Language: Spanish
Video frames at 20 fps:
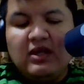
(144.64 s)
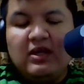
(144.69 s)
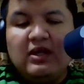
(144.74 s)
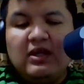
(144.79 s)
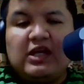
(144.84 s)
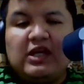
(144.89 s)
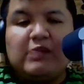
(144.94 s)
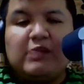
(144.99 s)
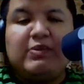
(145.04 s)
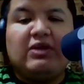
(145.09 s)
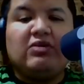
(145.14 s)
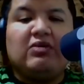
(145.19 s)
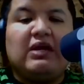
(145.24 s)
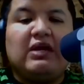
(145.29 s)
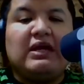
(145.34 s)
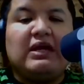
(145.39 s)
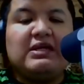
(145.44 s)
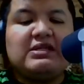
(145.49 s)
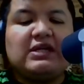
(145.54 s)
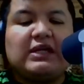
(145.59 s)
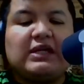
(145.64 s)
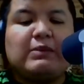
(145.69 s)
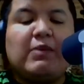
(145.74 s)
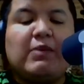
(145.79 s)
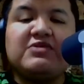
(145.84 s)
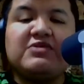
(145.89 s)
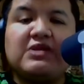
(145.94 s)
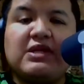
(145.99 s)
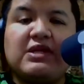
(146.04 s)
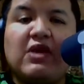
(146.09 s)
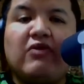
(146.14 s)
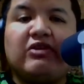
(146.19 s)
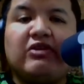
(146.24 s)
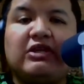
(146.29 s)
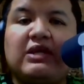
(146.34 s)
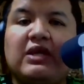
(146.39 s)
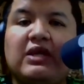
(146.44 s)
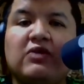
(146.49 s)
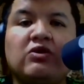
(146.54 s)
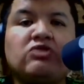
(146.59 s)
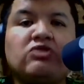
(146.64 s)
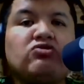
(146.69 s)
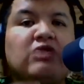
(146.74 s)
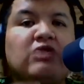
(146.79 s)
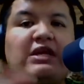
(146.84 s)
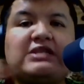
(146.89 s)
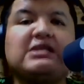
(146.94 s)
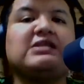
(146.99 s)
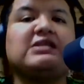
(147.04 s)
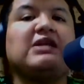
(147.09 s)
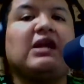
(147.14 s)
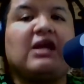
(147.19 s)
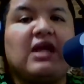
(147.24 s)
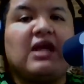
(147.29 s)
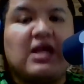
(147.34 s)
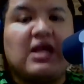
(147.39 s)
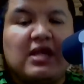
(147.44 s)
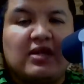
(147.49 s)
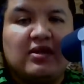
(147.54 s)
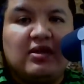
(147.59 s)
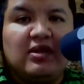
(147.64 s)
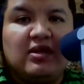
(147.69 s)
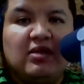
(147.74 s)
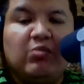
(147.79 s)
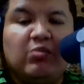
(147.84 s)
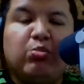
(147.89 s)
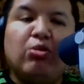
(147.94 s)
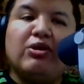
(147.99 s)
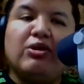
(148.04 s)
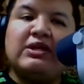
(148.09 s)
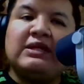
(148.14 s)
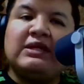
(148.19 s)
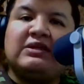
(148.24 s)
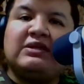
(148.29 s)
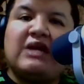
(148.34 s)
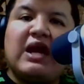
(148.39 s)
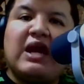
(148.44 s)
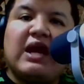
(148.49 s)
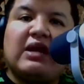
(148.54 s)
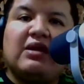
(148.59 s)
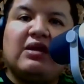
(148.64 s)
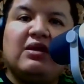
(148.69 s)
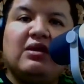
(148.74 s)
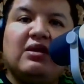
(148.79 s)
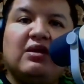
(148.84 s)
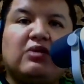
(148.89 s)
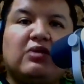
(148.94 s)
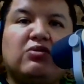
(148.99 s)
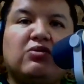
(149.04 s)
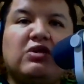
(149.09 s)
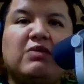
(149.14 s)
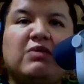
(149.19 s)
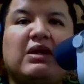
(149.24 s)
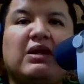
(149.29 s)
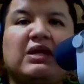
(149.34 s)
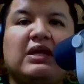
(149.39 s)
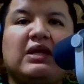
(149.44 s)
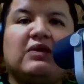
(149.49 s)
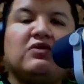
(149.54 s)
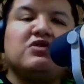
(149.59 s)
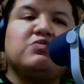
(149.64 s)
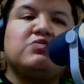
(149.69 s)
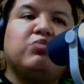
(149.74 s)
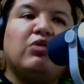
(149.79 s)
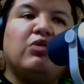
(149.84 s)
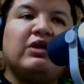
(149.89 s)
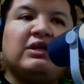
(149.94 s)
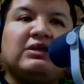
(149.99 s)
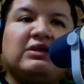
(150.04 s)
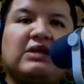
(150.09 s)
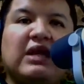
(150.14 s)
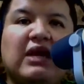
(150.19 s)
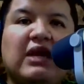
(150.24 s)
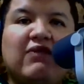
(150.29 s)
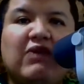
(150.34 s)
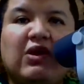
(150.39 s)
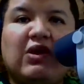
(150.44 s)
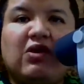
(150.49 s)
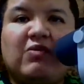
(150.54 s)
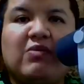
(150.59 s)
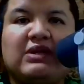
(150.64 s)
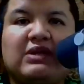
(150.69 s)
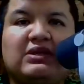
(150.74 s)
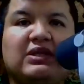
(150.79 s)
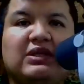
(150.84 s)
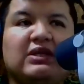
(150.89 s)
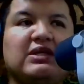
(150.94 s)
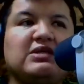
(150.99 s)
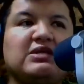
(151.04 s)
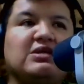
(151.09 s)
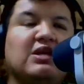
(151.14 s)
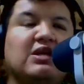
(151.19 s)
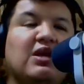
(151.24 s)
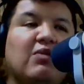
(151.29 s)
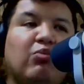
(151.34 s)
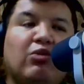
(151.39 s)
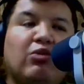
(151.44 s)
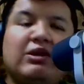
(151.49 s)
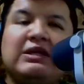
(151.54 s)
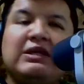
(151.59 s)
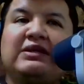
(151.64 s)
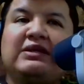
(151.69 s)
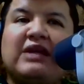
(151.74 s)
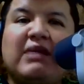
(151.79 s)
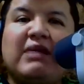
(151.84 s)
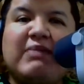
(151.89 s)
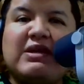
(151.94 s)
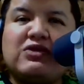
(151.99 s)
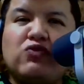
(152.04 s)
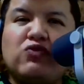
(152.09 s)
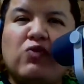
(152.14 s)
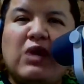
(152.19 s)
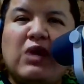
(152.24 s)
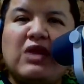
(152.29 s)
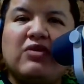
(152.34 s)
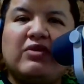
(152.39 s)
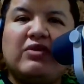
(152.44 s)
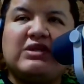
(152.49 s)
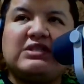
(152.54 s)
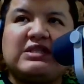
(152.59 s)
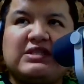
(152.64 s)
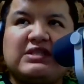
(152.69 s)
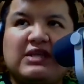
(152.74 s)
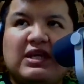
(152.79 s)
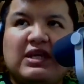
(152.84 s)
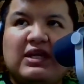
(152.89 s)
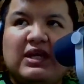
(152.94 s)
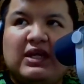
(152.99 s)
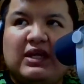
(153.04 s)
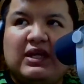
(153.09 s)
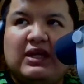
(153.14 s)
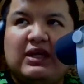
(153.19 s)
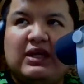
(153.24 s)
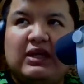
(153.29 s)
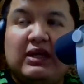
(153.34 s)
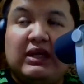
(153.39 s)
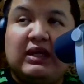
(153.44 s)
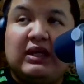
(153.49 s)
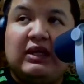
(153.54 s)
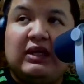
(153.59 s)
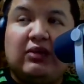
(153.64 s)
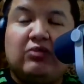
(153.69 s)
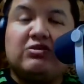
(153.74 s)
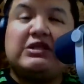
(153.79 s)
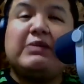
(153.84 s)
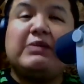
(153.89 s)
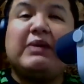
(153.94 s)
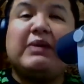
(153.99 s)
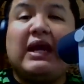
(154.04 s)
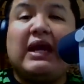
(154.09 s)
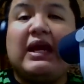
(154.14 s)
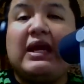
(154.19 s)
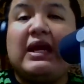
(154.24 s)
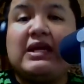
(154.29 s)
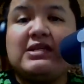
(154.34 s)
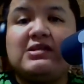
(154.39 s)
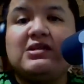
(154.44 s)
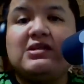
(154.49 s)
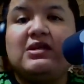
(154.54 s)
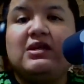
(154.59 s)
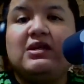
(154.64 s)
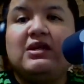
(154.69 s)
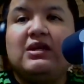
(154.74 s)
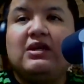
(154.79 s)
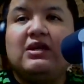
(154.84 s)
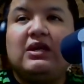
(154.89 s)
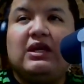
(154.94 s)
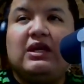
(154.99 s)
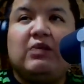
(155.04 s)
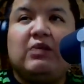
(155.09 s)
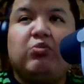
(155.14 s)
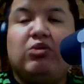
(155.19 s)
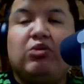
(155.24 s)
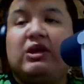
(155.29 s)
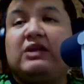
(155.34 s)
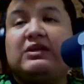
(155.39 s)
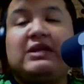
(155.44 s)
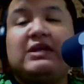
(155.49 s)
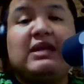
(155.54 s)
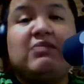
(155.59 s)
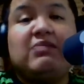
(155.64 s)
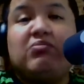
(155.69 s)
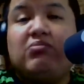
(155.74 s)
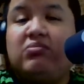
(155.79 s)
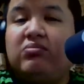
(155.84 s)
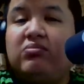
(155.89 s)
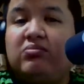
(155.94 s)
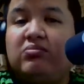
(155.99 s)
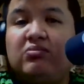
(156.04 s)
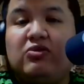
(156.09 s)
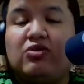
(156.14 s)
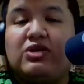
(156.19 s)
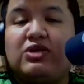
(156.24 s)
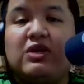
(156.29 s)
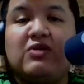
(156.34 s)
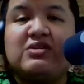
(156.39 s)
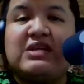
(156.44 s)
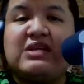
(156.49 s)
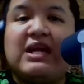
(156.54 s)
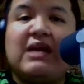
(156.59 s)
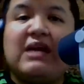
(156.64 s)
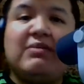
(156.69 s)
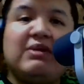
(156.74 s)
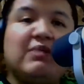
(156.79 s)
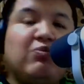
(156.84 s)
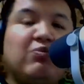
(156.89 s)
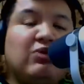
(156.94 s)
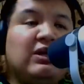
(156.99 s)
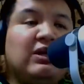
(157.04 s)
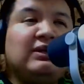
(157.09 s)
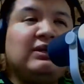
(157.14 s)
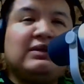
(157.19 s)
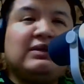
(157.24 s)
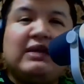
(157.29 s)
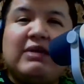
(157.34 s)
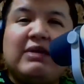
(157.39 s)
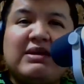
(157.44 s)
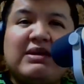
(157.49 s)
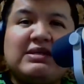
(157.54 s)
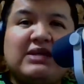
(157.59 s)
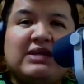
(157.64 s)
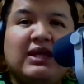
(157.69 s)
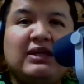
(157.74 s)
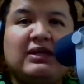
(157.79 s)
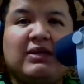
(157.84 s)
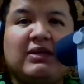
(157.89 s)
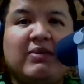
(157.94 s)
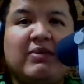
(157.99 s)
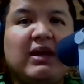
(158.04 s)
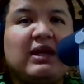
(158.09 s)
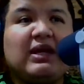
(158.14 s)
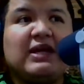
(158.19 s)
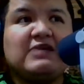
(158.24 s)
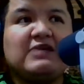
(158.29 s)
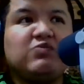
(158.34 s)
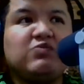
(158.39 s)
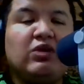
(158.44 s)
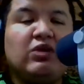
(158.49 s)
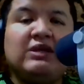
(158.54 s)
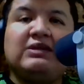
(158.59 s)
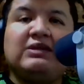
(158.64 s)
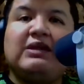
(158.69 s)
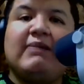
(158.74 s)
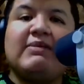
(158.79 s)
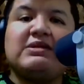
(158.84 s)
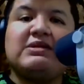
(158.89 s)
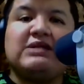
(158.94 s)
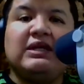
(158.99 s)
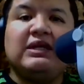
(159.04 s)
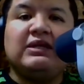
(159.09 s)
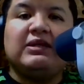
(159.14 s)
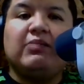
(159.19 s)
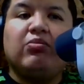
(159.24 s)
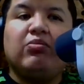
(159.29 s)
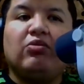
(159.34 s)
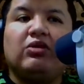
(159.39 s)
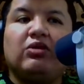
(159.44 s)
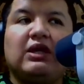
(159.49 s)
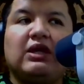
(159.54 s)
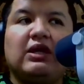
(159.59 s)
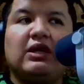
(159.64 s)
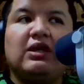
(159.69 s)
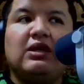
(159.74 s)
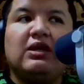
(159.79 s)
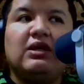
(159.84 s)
Repito, la lista que vamos a dar ahorita no es una lista cerrada. Puede entrar Rudy Barrientos, puede entrar el Flaco Martínez, pueden entrar más jugadores que están, eh, eh, inclusive Jerez, eh, puede entrar Rodrigo Sarabia, puede entrar más gente, Vargas, puede entrar más gente, porque